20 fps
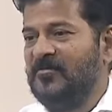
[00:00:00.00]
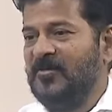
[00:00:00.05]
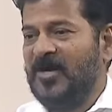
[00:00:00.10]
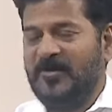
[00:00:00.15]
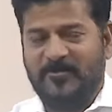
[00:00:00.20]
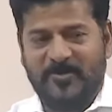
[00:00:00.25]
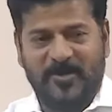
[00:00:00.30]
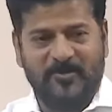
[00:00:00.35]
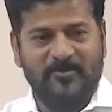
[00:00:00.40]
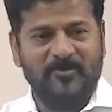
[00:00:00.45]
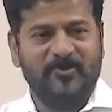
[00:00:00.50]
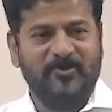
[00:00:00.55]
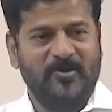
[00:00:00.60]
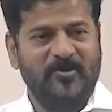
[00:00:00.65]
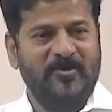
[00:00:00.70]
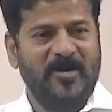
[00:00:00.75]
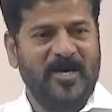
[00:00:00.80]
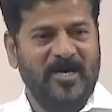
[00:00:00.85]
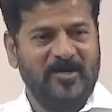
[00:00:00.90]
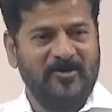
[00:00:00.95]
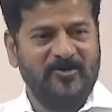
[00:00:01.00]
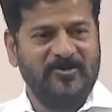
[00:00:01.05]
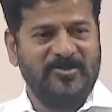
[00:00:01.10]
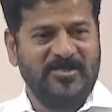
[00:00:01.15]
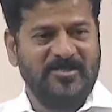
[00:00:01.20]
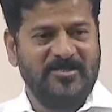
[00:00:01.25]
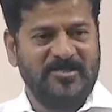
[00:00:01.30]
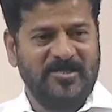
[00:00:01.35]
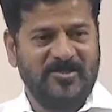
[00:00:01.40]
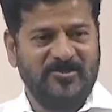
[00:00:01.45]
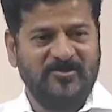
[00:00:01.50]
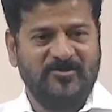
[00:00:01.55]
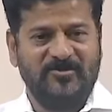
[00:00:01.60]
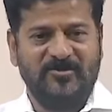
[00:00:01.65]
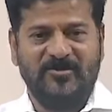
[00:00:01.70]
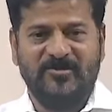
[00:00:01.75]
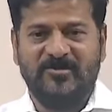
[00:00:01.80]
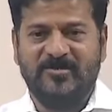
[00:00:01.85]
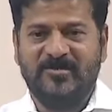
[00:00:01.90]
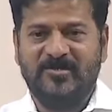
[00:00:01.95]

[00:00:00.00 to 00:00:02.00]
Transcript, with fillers: మా ప్రభుత్వం ఆలోచన చేస్తుంది